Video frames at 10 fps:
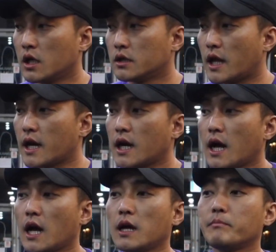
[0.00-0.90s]

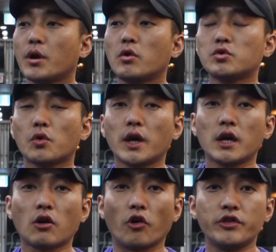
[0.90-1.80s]
내가
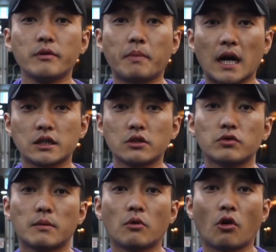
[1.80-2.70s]
평소에 걷는
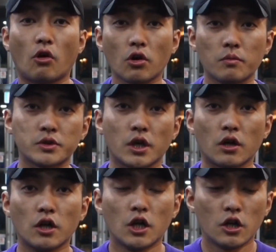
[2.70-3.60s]
방식으로 한번 걸어보세요.